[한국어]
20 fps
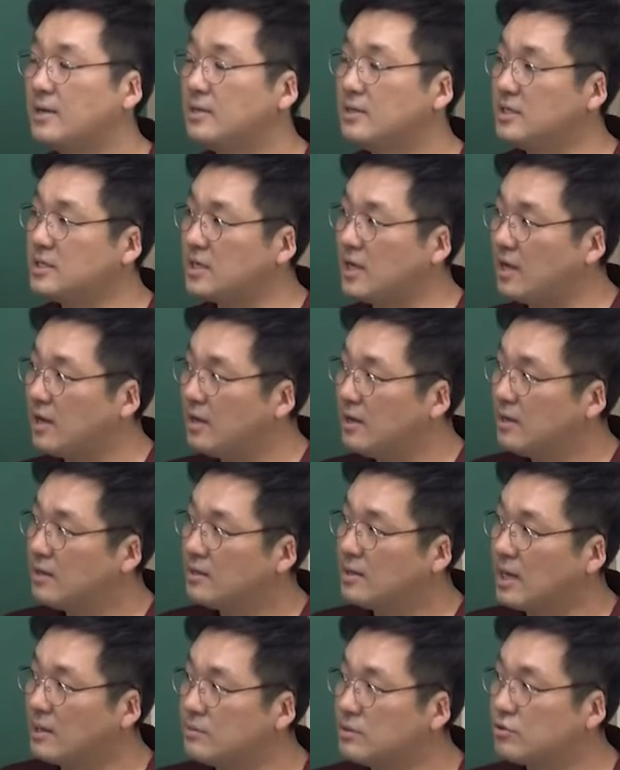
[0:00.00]
이제
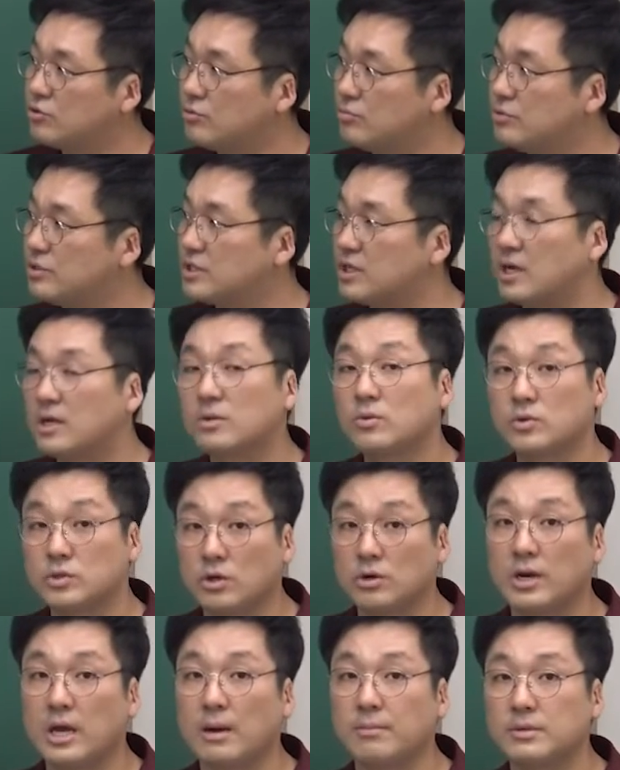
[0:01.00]
남은 두 문제 또
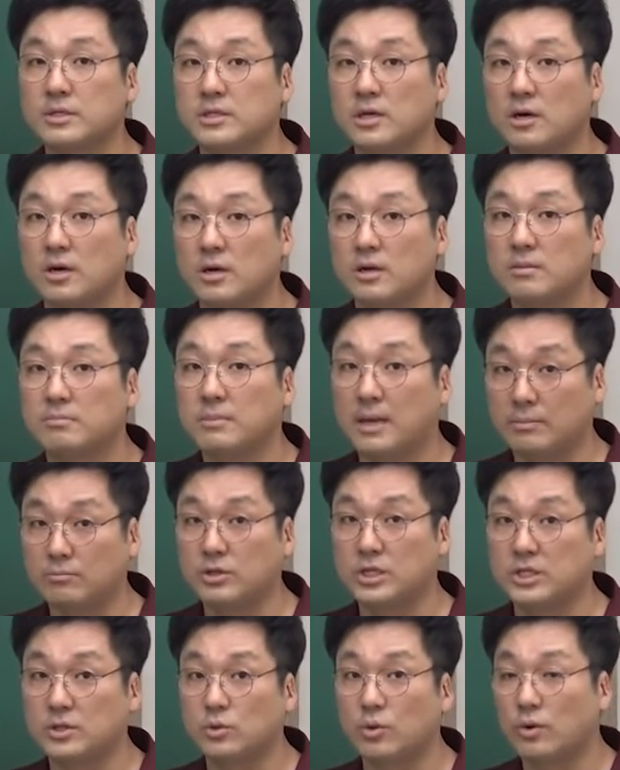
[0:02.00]
정리하면서
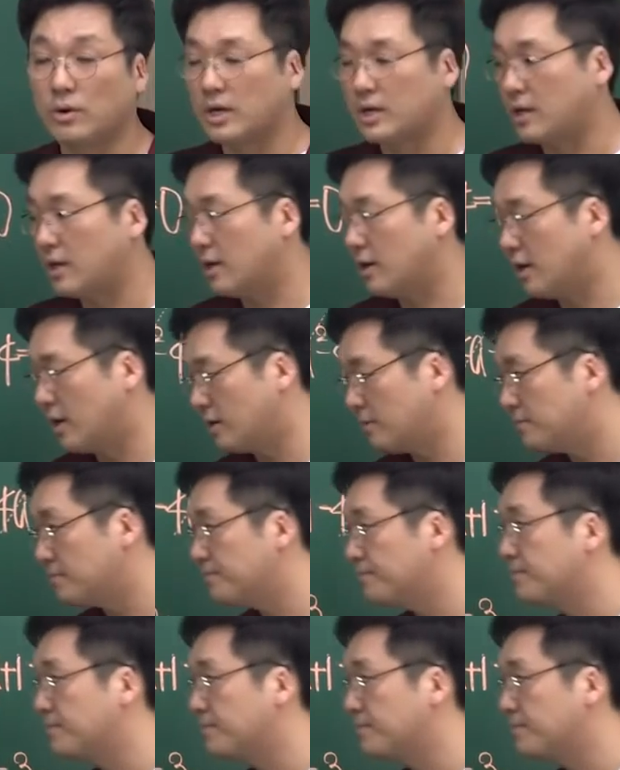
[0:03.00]
마무리 짓도록 할게요.